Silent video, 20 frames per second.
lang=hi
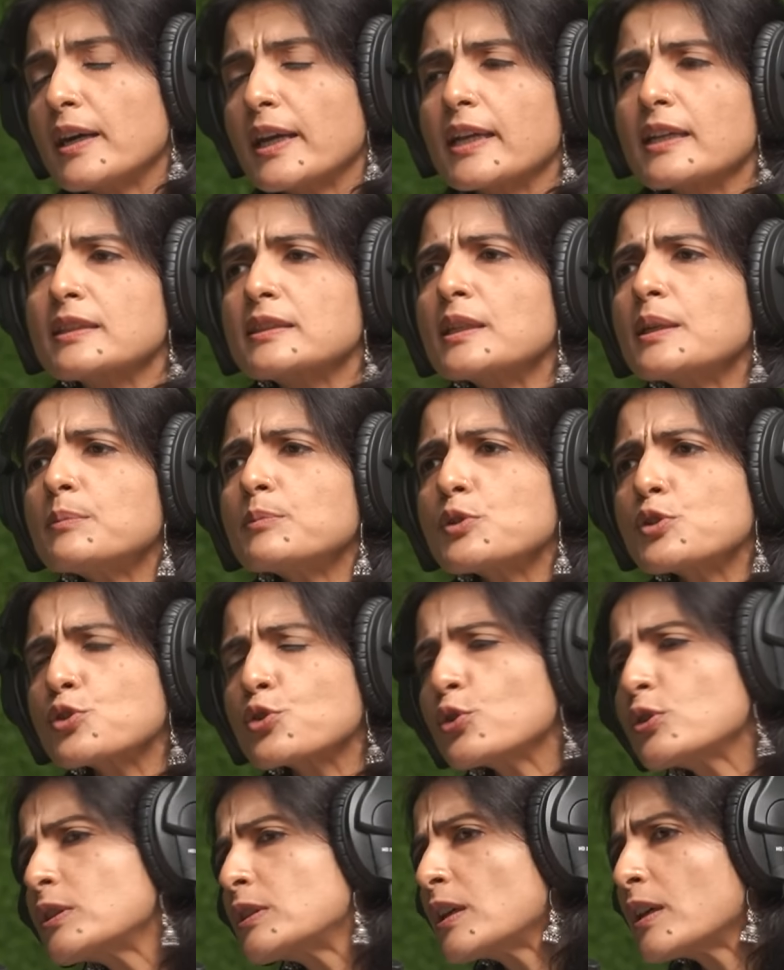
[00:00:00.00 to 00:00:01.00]
एकदम
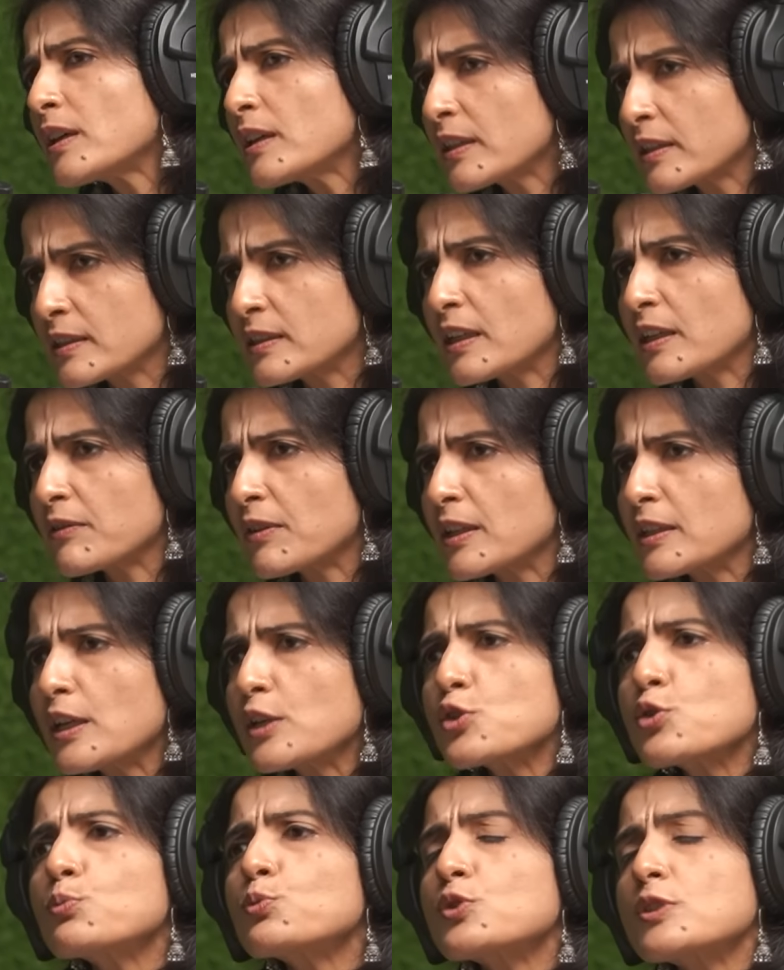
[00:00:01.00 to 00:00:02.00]
शुद्ध हृदय वाला
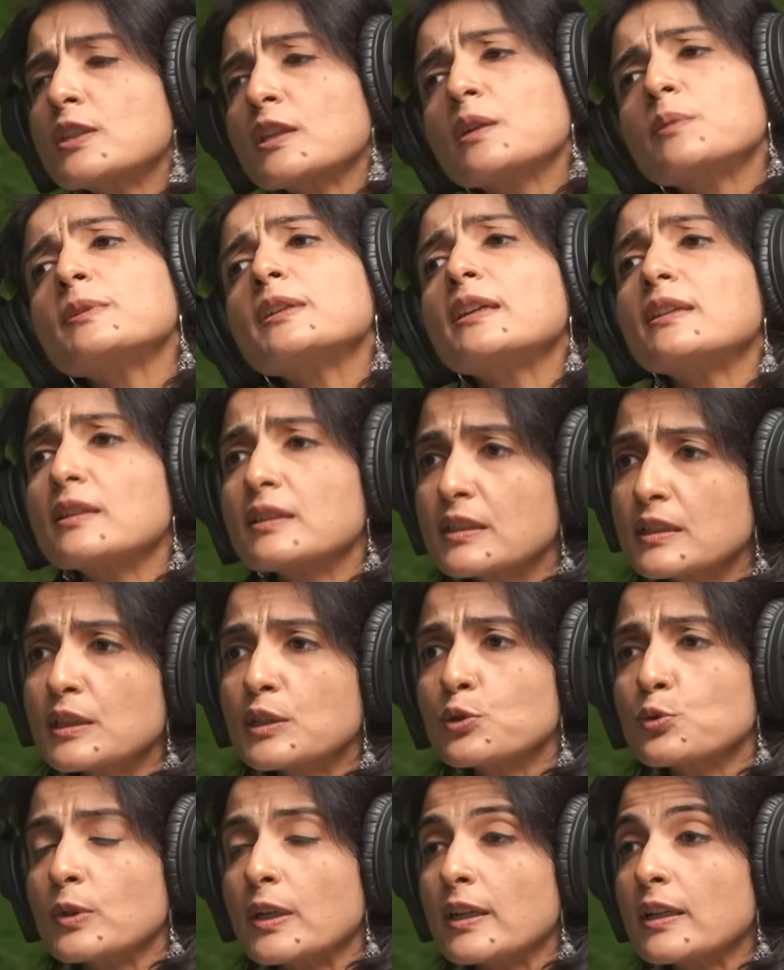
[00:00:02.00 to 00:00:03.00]
जो मुझसे कभी अलग ही नहीं
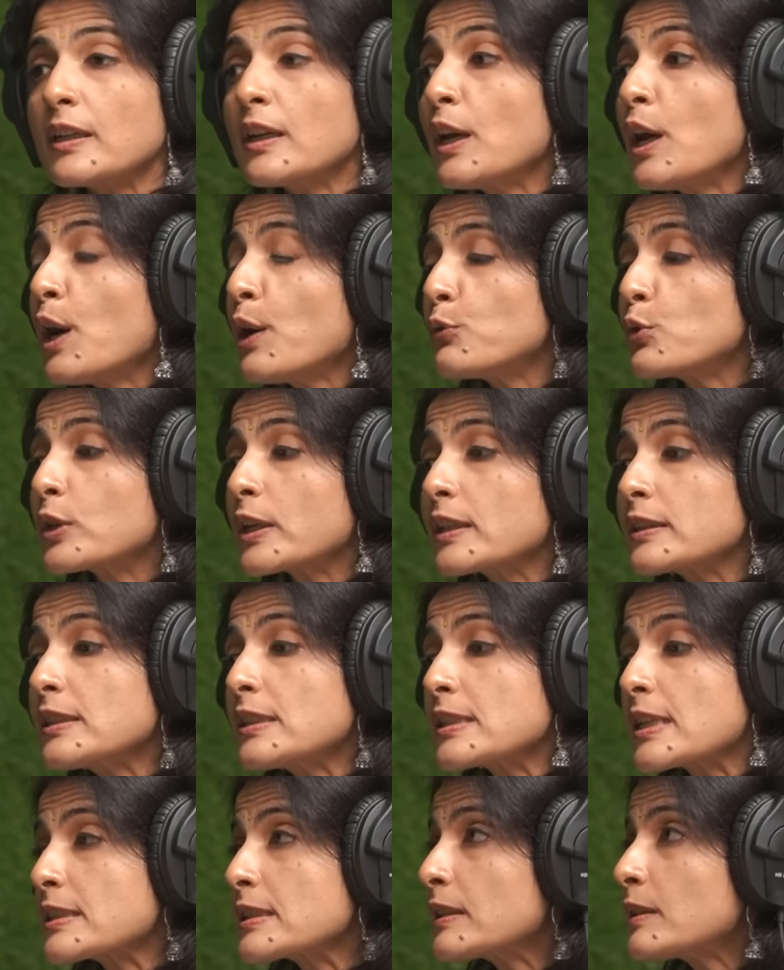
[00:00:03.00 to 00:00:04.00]
हुआ है वो कहते हैं
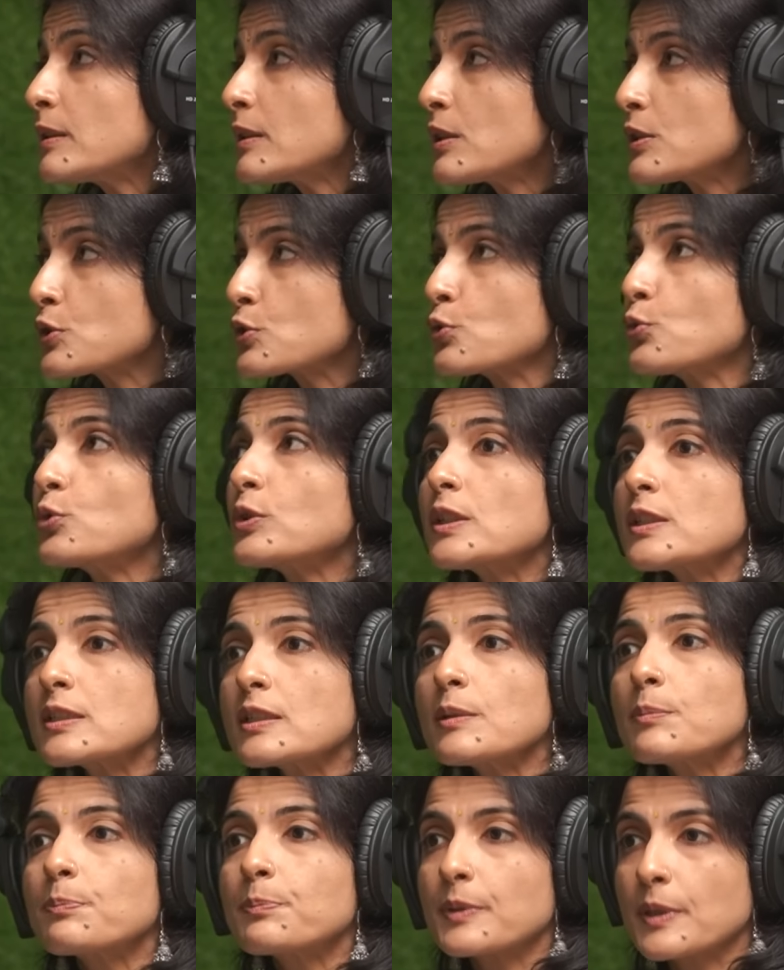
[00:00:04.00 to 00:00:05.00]
जैसे सूर्य
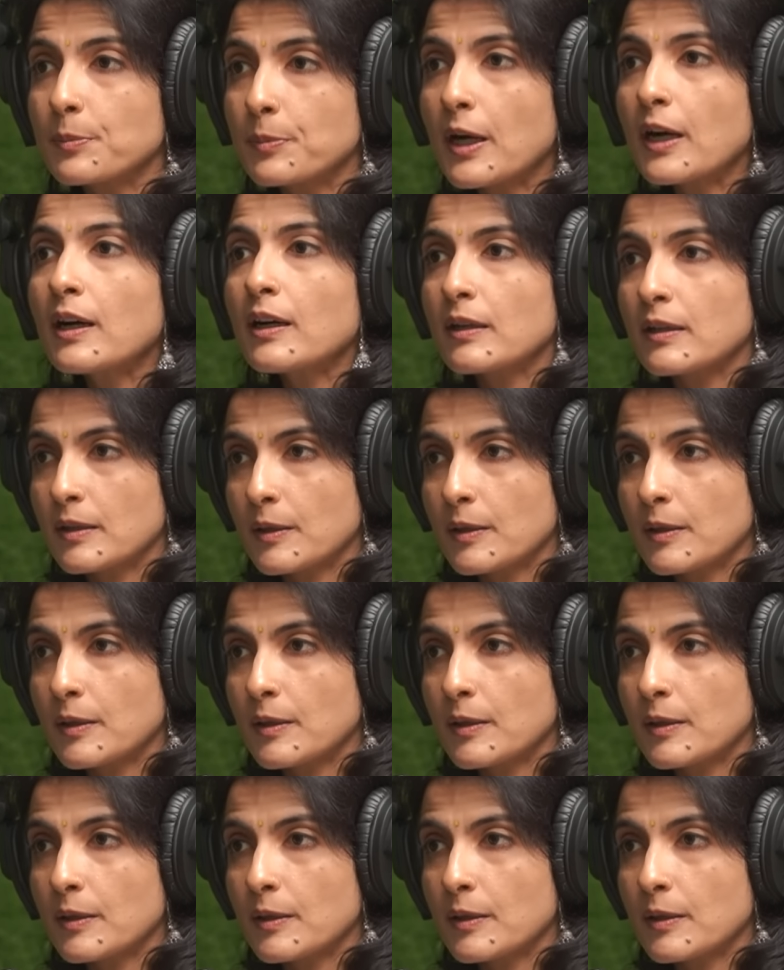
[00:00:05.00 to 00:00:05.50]
से प्रभा